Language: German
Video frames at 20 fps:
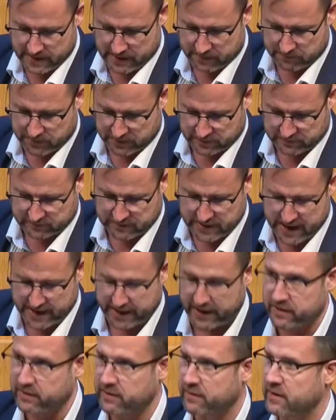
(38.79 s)

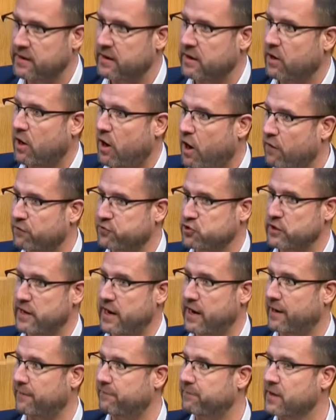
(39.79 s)
Ministerien
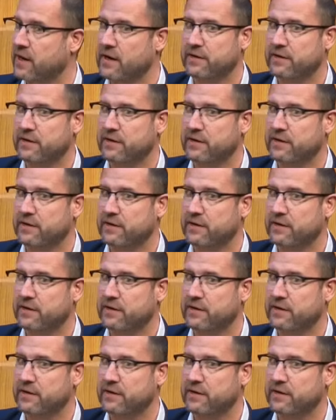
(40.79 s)
aufschlagen.